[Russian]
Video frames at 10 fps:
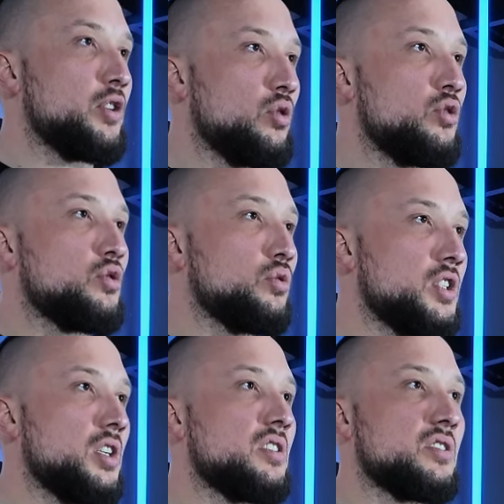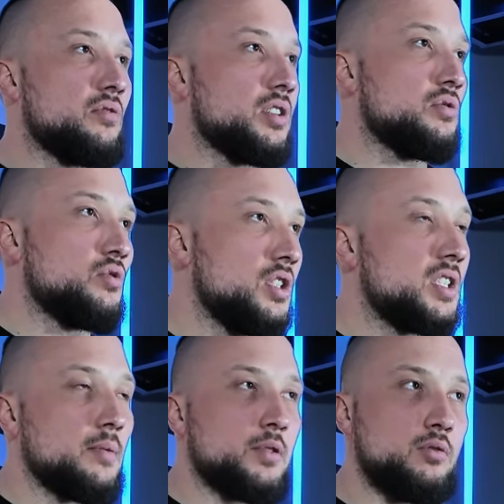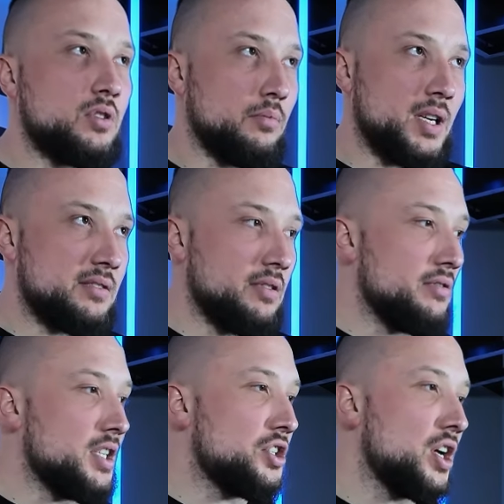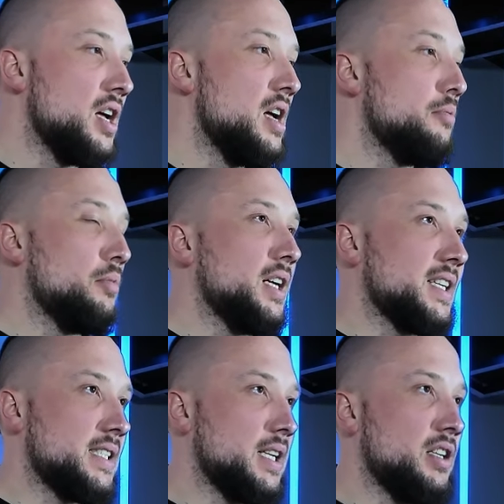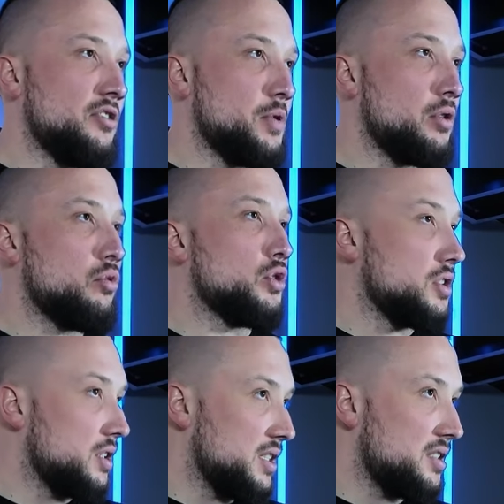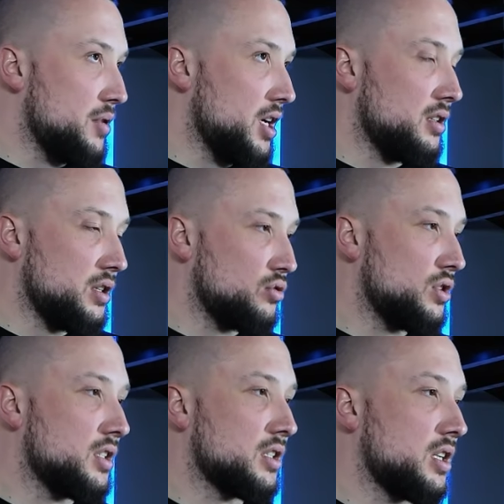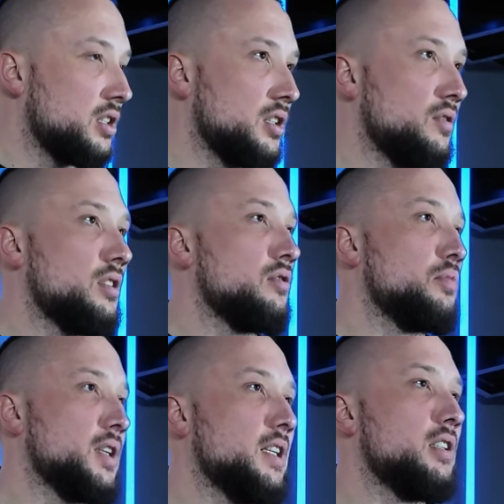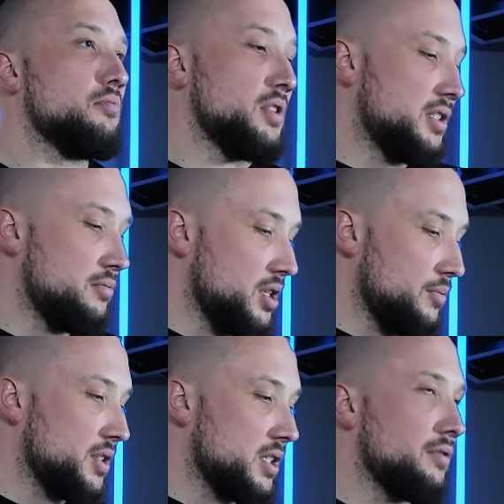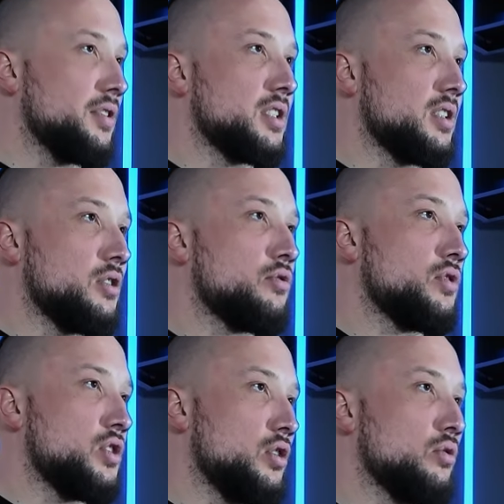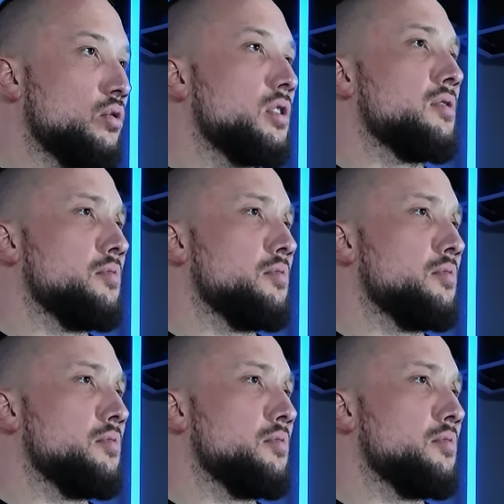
потихонечку начать развиваться, учиться. Абсолютно базовые вещи. Мы отсняли их в первую очередь для себя. Я уже неоднократно говорил, бригады мы себе поставили задачу в течение года